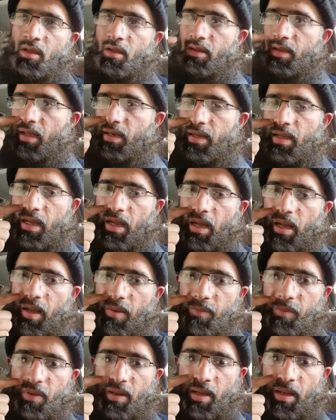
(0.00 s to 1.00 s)
यानी
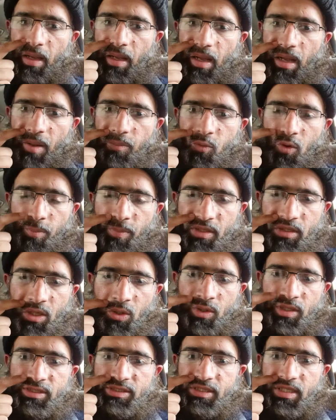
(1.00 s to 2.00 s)
आपका आपको पता
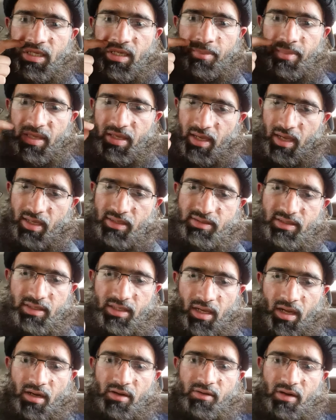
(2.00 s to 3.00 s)
होना चाहिए कि मैं यहाँ से
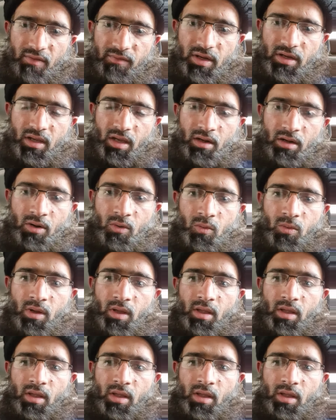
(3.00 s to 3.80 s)
यहाँ ट्रैवल कर रहा हूँ